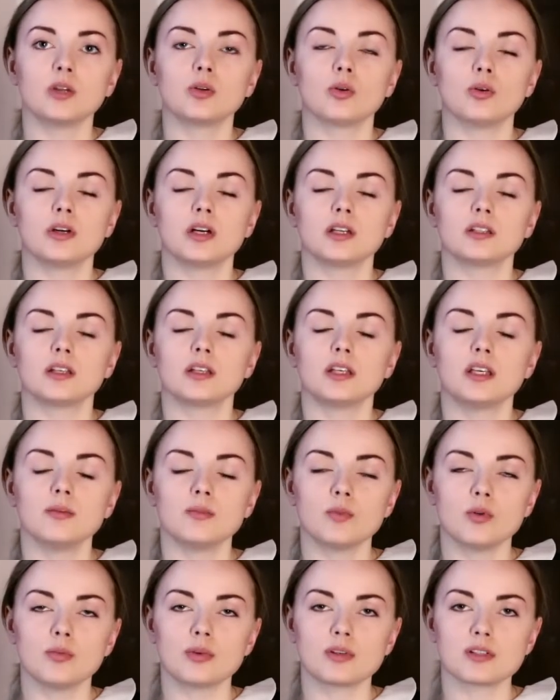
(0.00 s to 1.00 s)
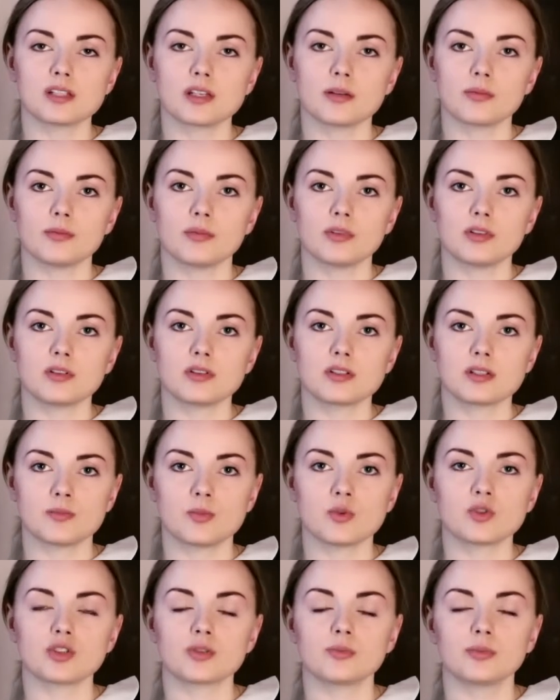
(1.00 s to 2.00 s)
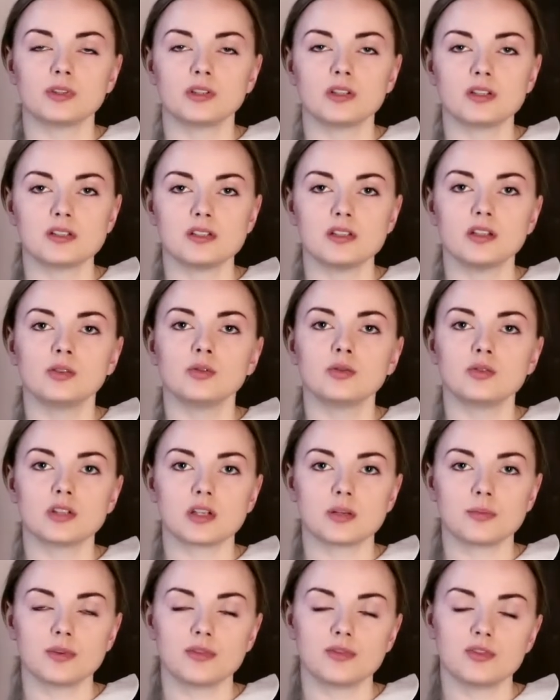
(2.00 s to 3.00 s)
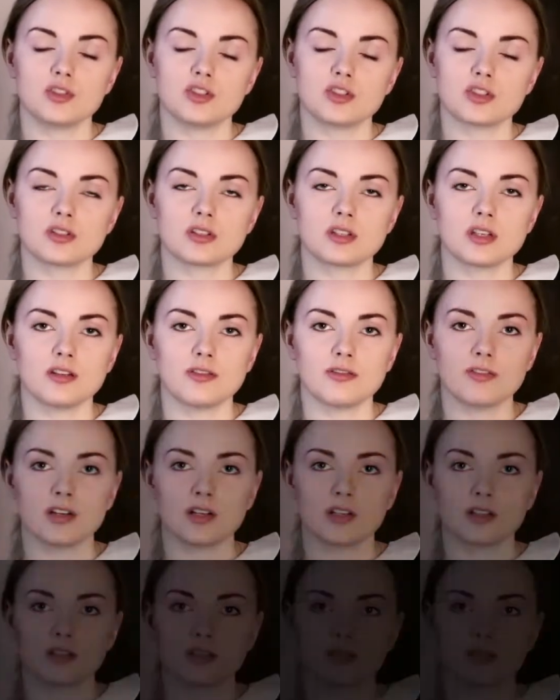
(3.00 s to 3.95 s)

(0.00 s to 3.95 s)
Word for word: Только таким образом сможет быть достигнут терапевтический эффект.